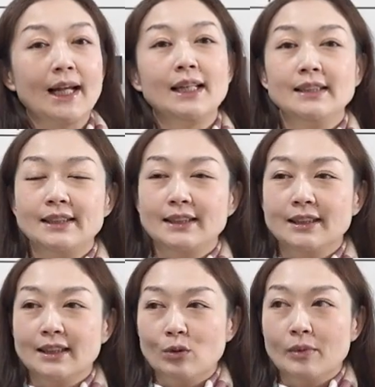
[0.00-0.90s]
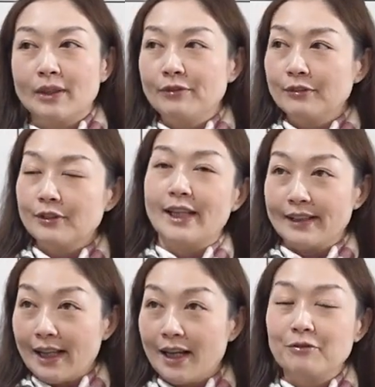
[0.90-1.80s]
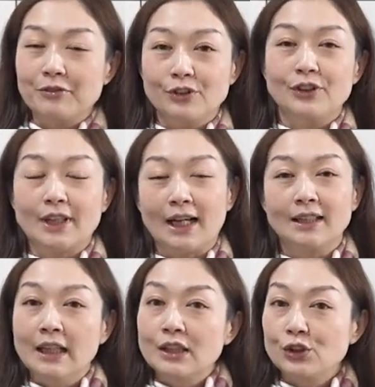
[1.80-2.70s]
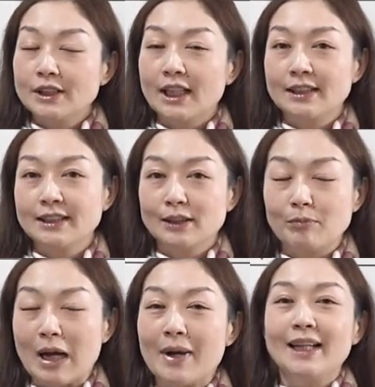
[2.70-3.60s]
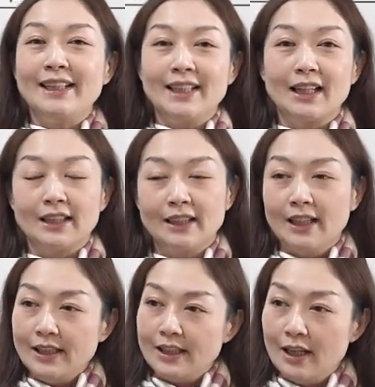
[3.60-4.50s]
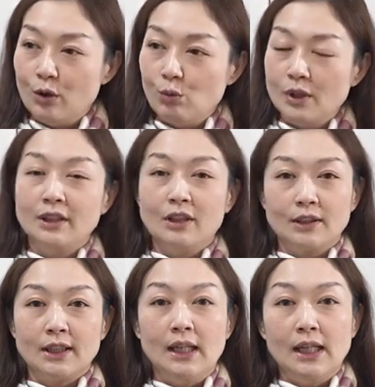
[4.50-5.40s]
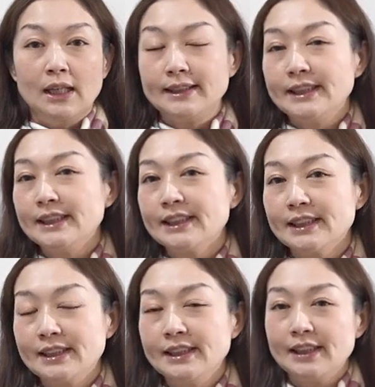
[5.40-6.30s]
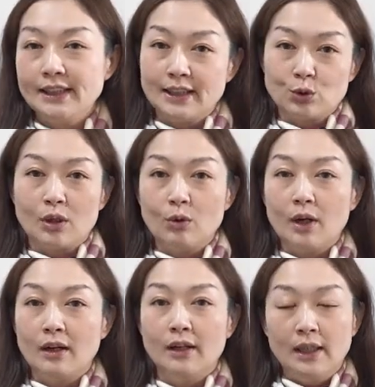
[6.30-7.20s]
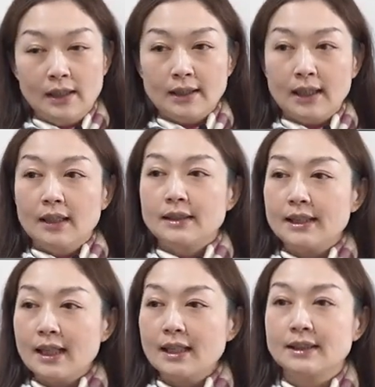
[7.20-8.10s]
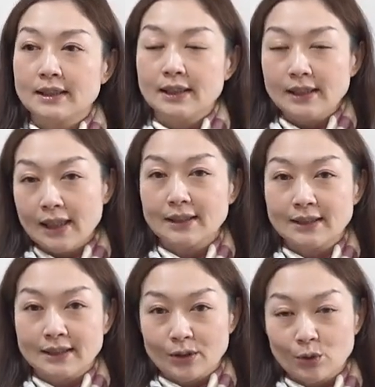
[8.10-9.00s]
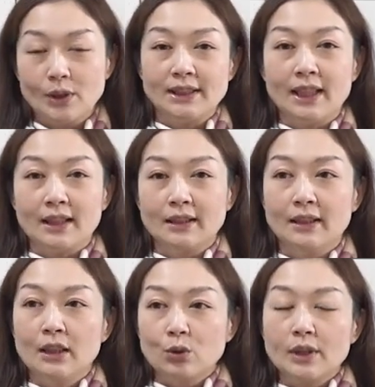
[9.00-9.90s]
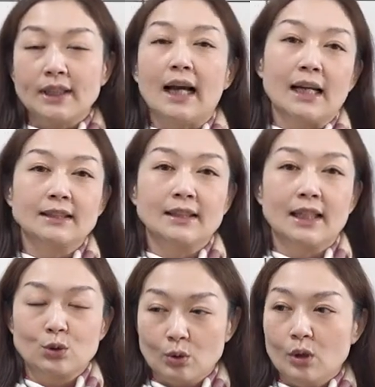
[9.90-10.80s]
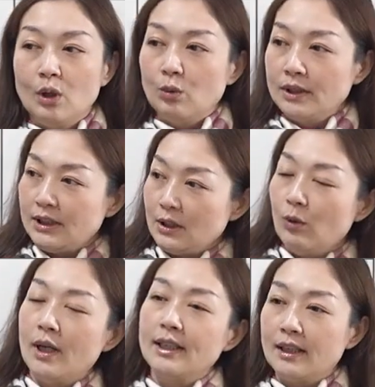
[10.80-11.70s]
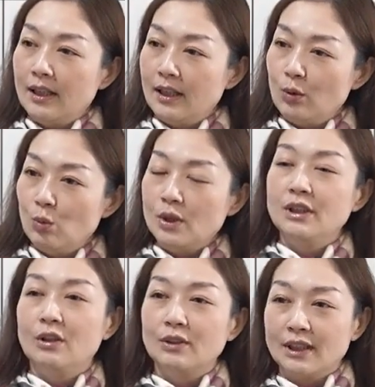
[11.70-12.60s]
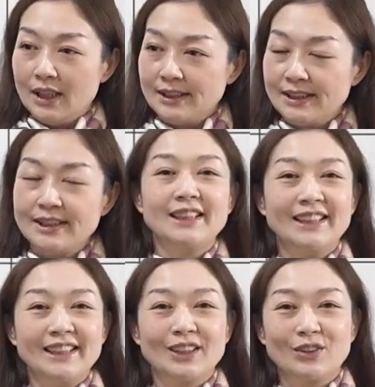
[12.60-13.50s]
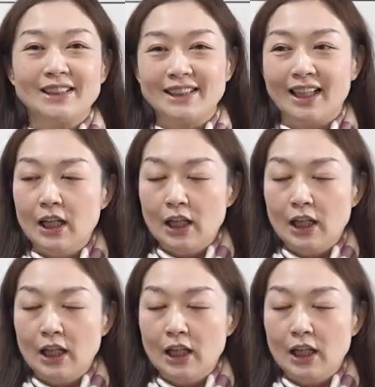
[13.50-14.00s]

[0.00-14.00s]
太阴星呢，我们赋给它、赋予它的，就像是妈妈一样的一个很温柔的、很心思细腻的状况哦。那这样子的一样子的对象呢，对男孩子来说，我喜欢一个很温柔的、很细腻的对象，